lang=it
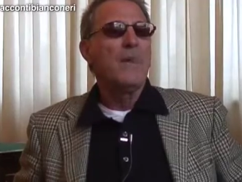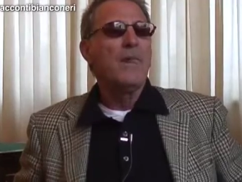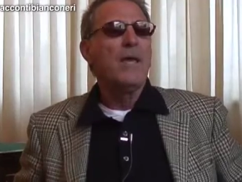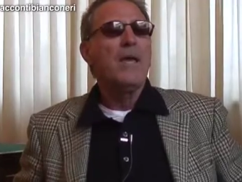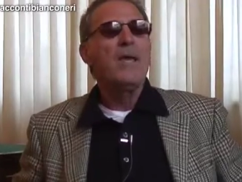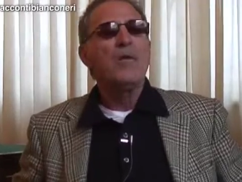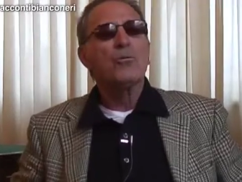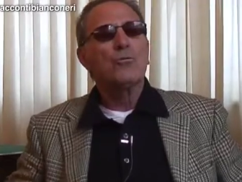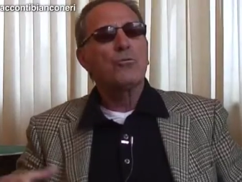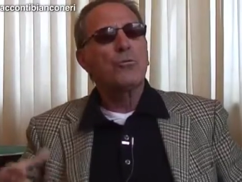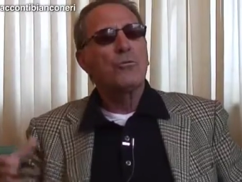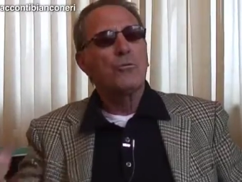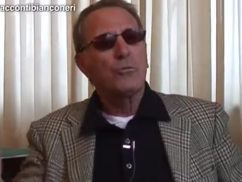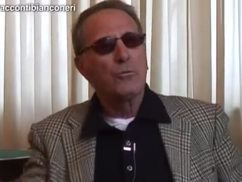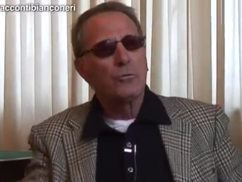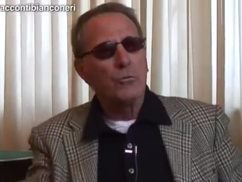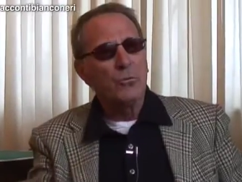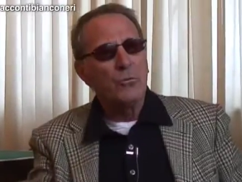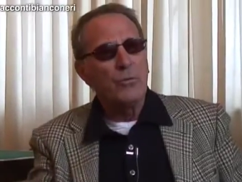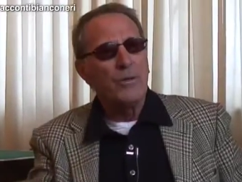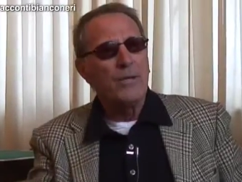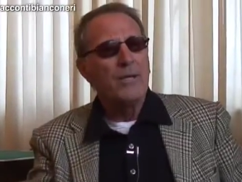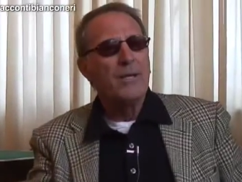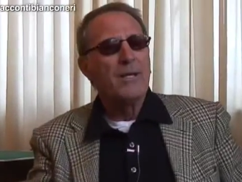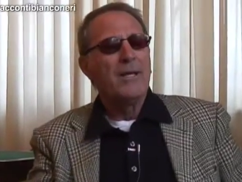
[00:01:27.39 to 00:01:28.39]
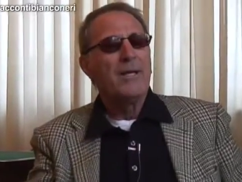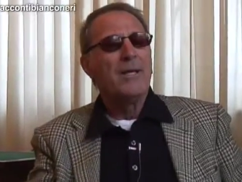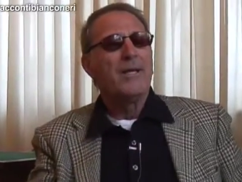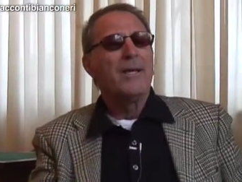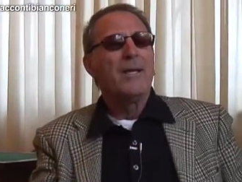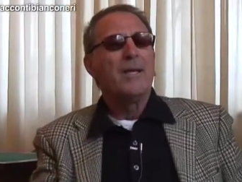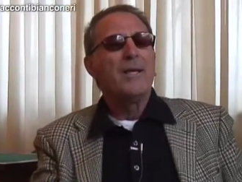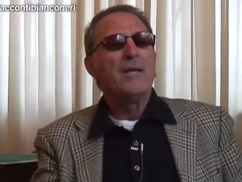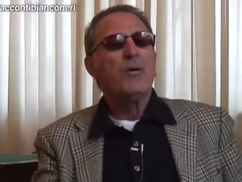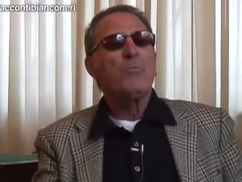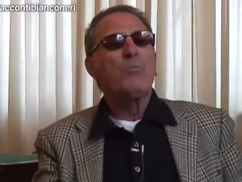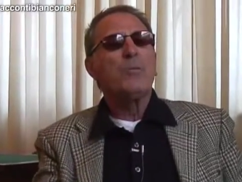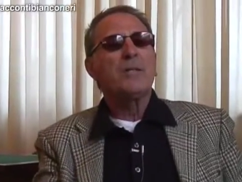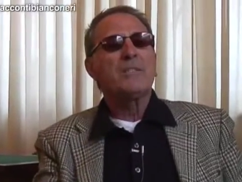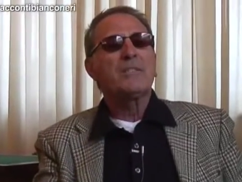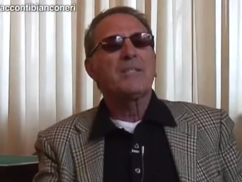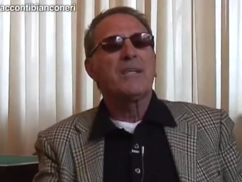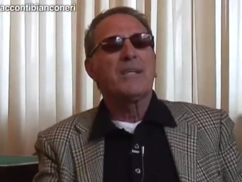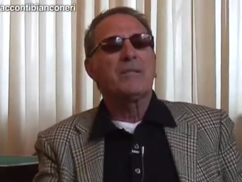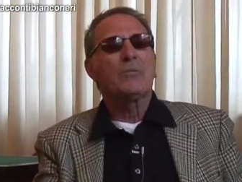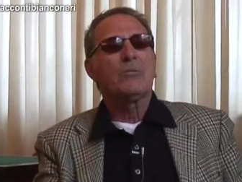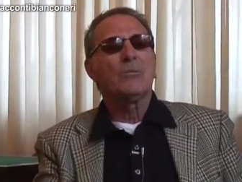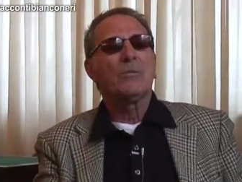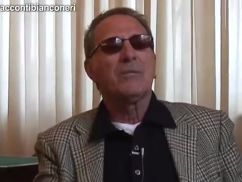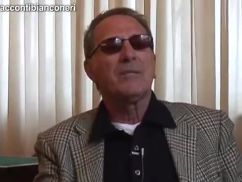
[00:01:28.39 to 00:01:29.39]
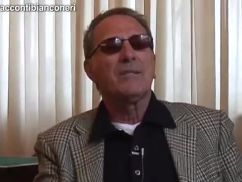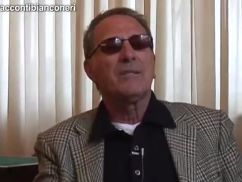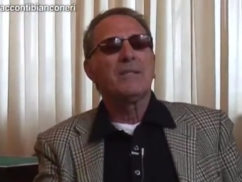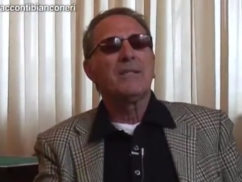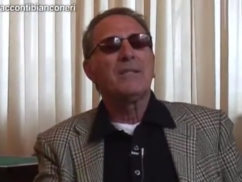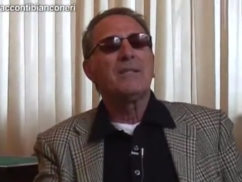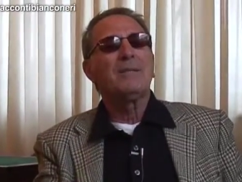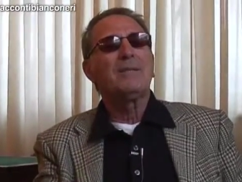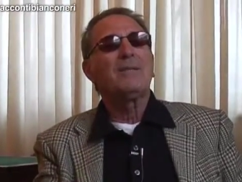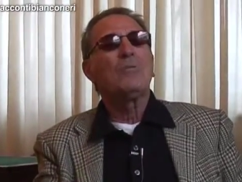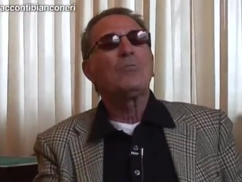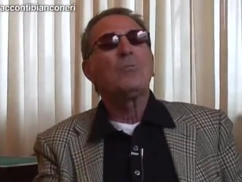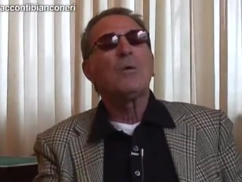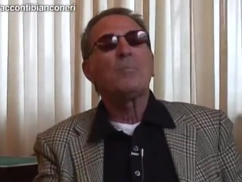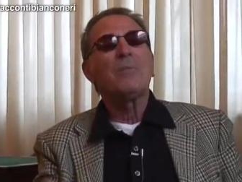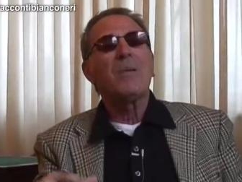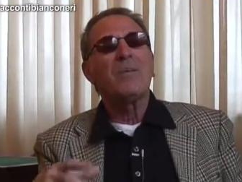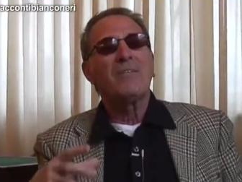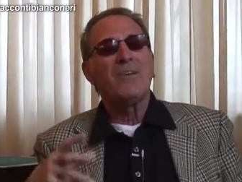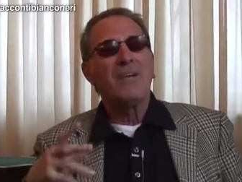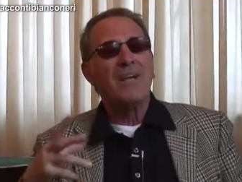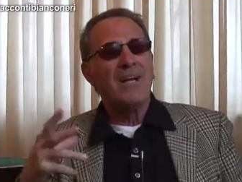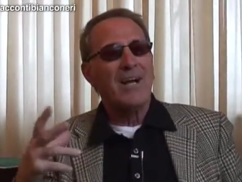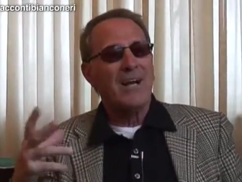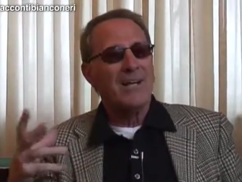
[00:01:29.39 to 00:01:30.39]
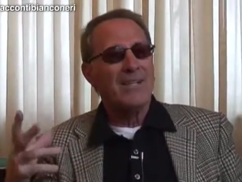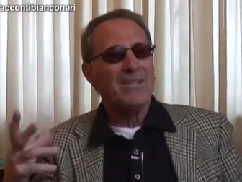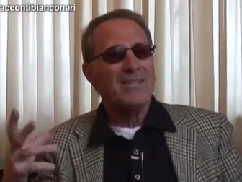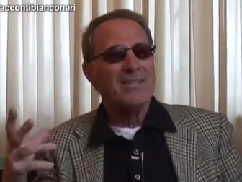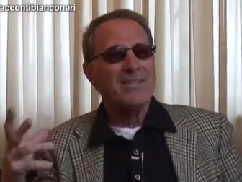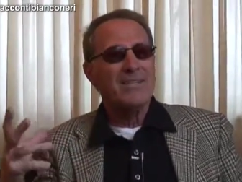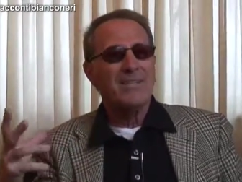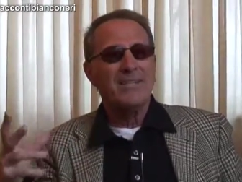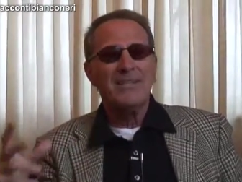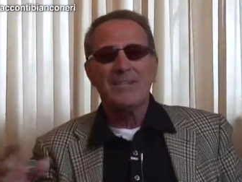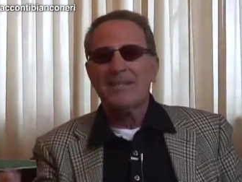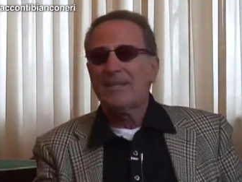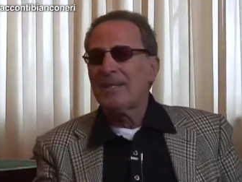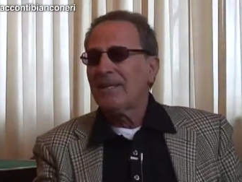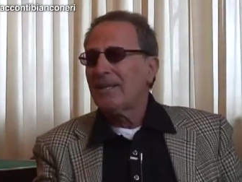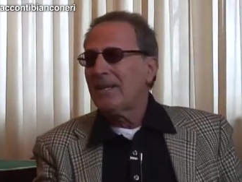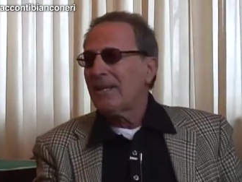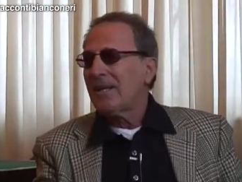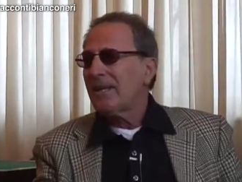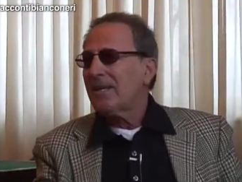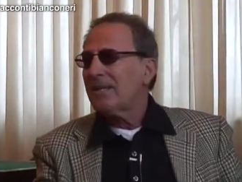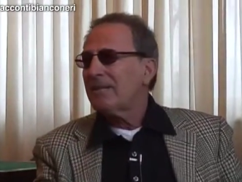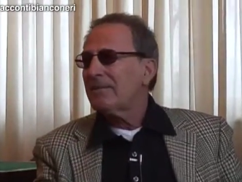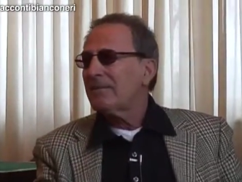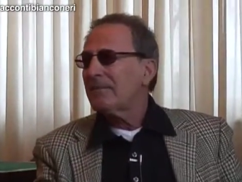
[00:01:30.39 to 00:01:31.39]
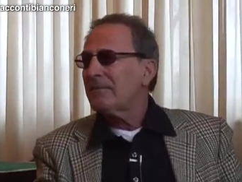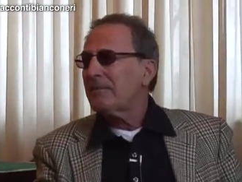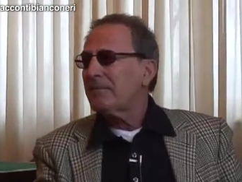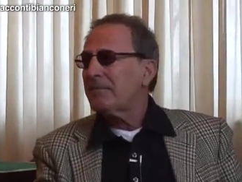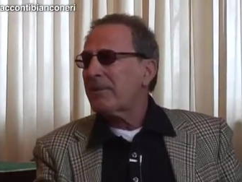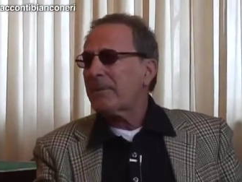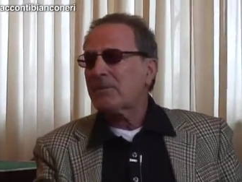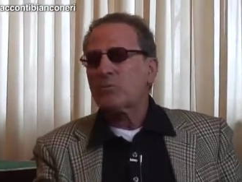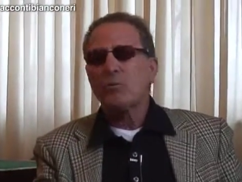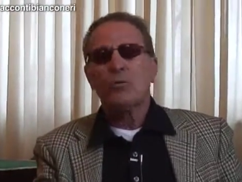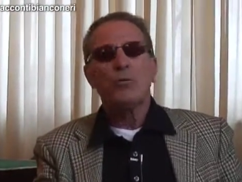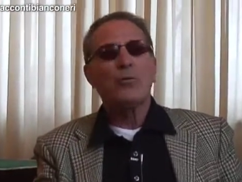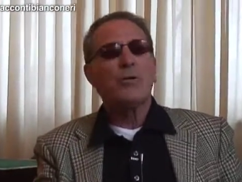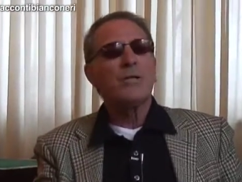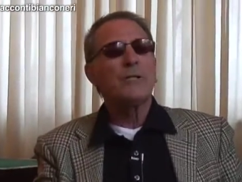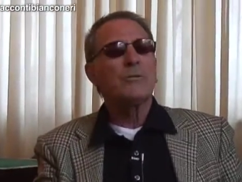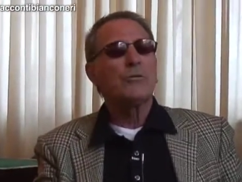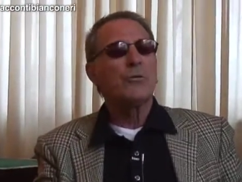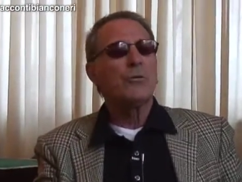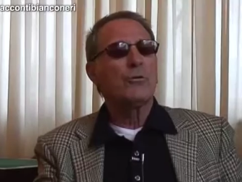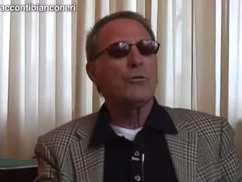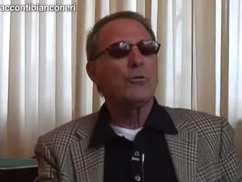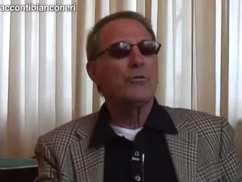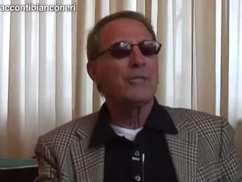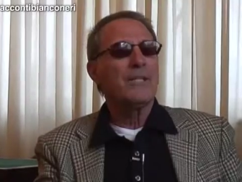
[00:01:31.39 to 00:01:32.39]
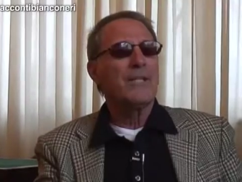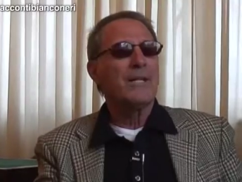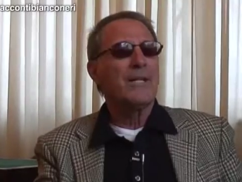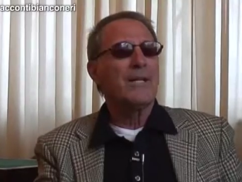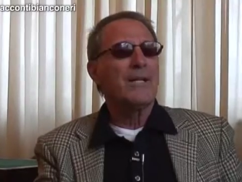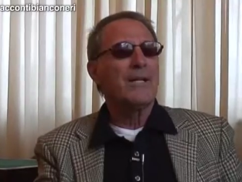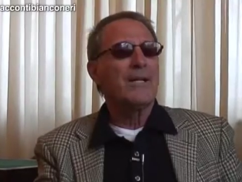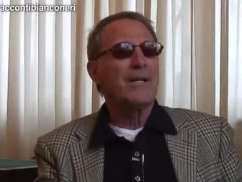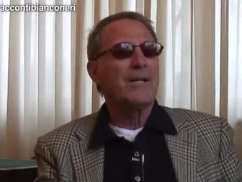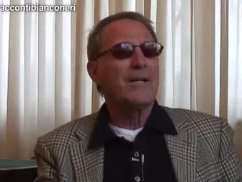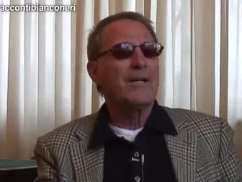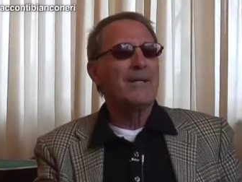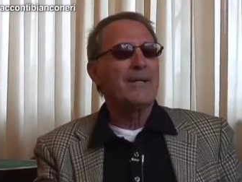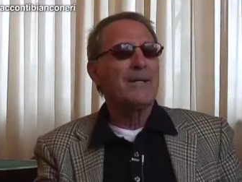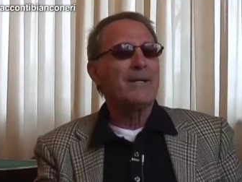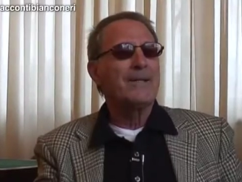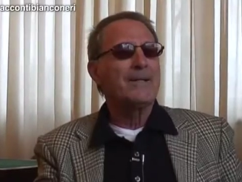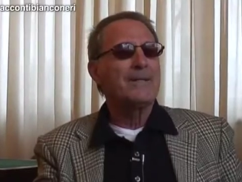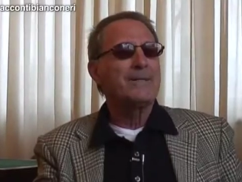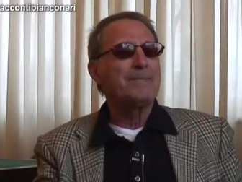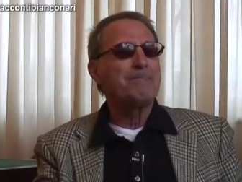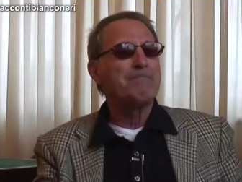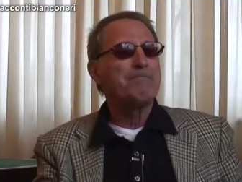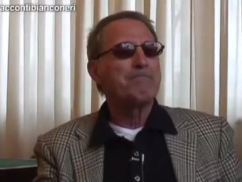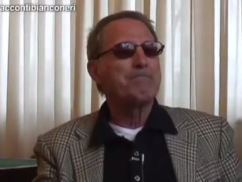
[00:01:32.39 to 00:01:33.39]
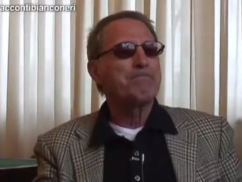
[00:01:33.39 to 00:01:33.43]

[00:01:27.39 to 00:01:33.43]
E io sono venuto qui e ho passato la, la, una mia vacanza presso l'oratorio della,